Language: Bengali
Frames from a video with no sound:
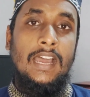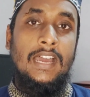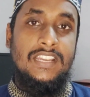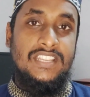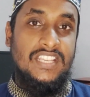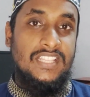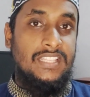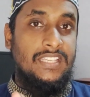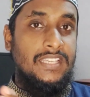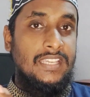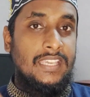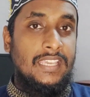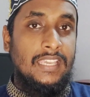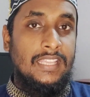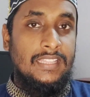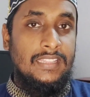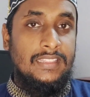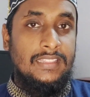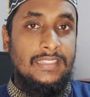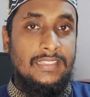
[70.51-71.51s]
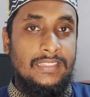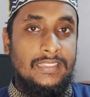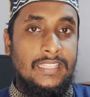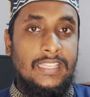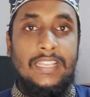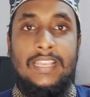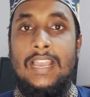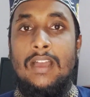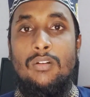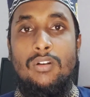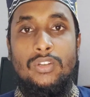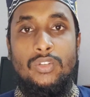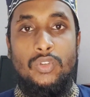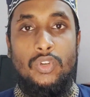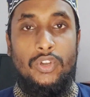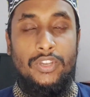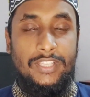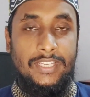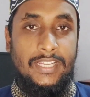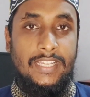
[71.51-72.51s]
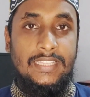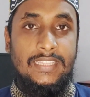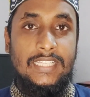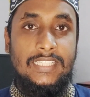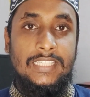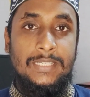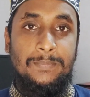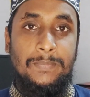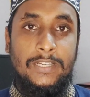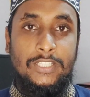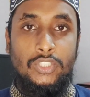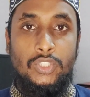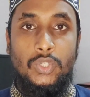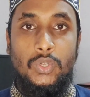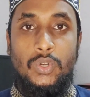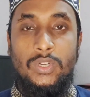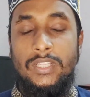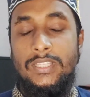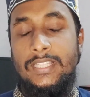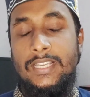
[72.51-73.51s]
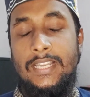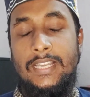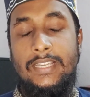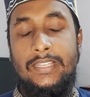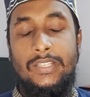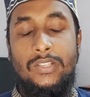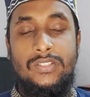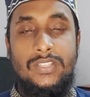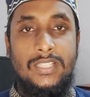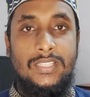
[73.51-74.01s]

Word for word: আর যাদেরকে তেল খাওয়ানো হয় নাই তাদের পার্থক্যটা দেখা গেল